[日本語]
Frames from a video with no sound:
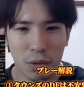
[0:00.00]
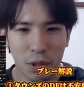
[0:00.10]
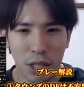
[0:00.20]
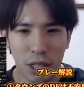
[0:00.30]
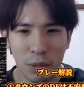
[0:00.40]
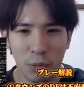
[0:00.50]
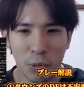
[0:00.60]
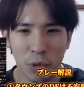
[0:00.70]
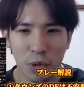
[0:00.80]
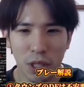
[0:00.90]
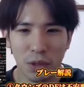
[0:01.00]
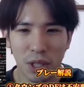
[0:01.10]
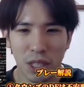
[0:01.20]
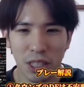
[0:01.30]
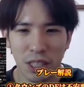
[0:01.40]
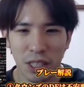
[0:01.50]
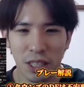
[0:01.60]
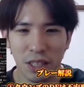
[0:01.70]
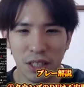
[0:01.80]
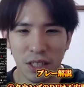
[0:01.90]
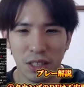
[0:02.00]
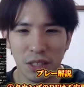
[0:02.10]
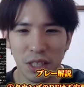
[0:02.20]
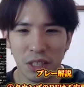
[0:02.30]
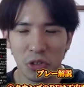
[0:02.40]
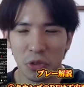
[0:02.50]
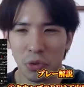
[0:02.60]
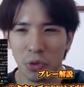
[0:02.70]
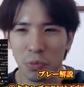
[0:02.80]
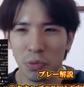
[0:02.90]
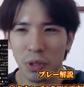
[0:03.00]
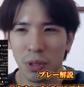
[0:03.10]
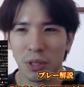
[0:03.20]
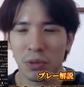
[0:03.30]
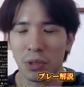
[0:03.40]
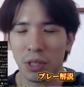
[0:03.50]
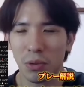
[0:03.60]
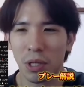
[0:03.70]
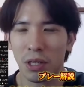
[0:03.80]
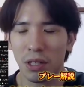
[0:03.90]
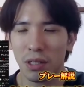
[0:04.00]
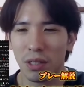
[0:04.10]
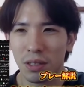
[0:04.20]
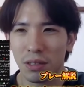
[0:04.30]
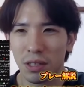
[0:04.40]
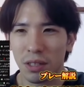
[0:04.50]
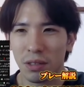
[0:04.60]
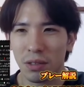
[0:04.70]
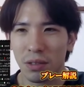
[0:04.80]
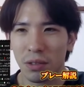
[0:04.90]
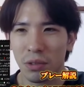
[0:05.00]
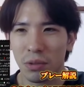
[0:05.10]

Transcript: あ本来リムプロテクターじゃない選手のドロップディフェンスとしては全然